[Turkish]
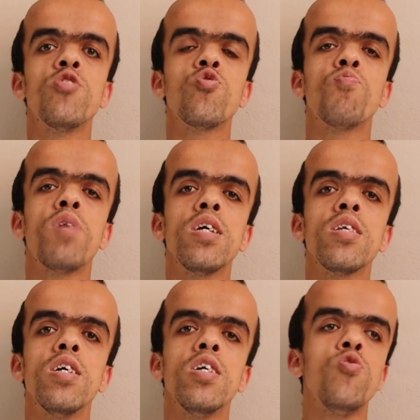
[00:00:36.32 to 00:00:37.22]
bir
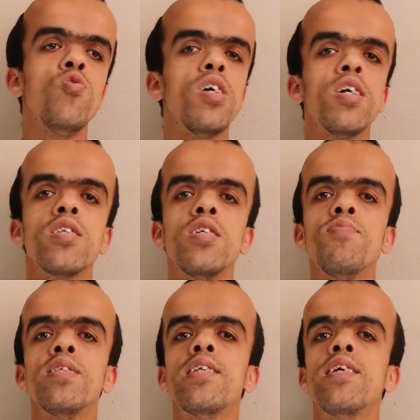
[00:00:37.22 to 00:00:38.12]
subayın dünyasını
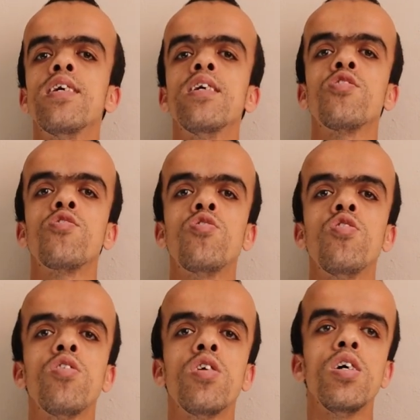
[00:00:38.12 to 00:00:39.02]
bizlere
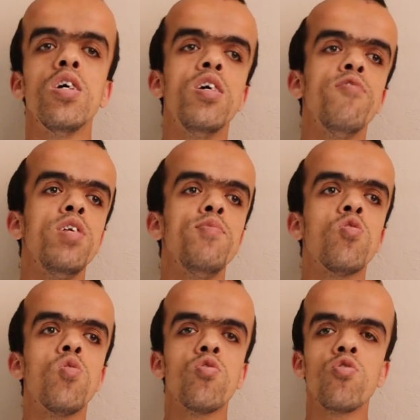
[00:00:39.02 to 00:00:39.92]
yansıtıyor. Filmin
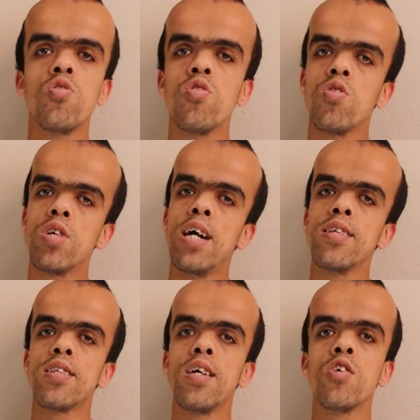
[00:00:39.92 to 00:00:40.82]
konusu
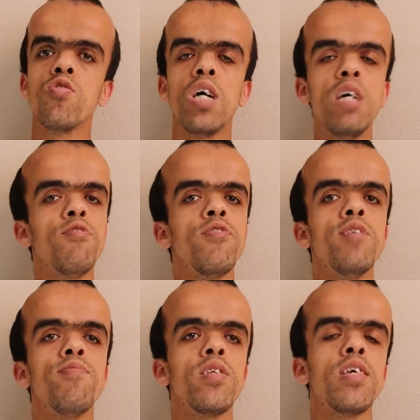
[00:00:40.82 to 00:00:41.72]
gerçekten güzel bir
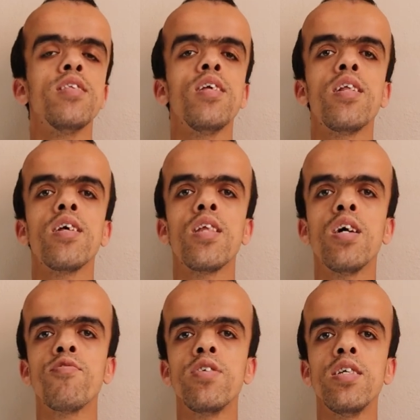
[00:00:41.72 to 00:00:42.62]
film. Kesinlikle
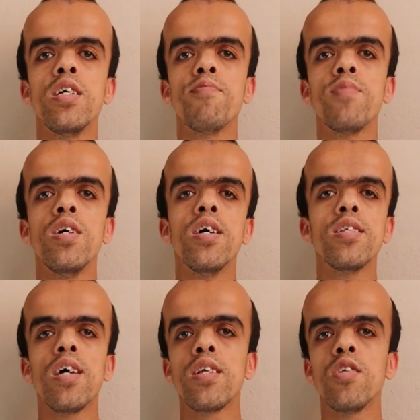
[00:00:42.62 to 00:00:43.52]
tavsiye ederim.
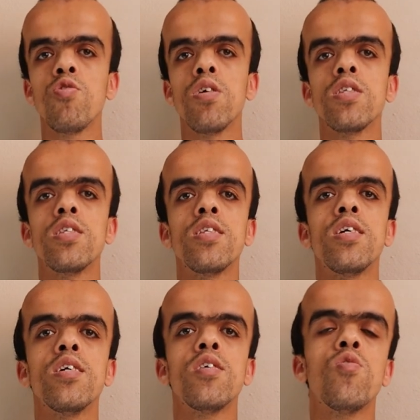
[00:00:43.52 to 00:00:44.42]
Zaten şu an
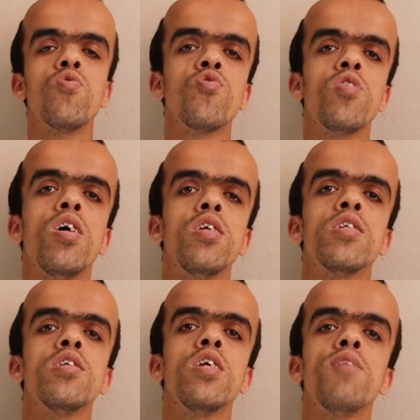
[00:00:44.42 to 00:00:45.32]
sizlere konusunu
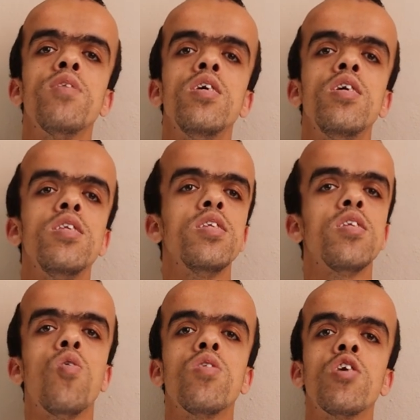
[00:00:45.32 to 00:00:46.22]
anlatacağım. Siz
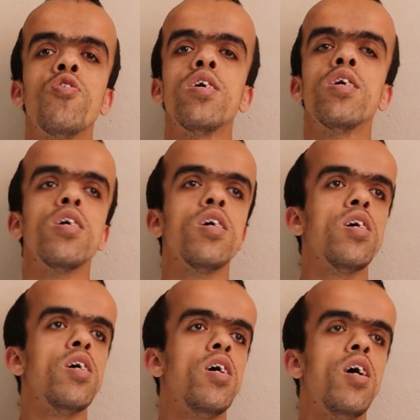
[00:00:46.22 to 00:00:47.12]
de ona göre
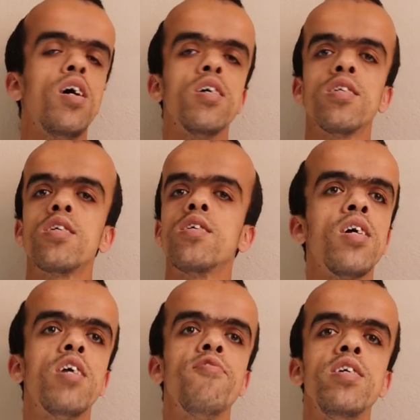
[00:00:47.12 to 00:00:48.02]
artık
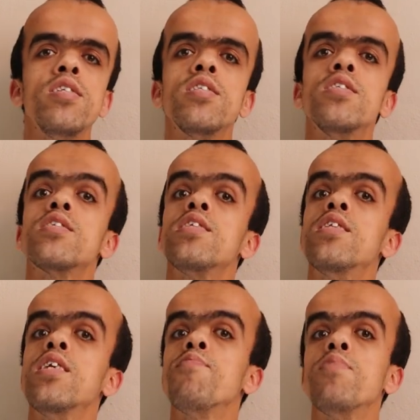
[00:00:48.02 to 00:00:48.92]
karar verirsiniz
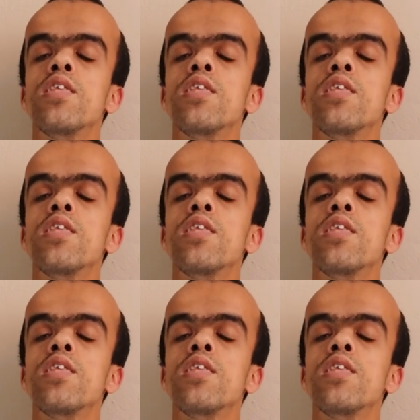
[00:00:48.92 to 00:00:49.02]
izleyip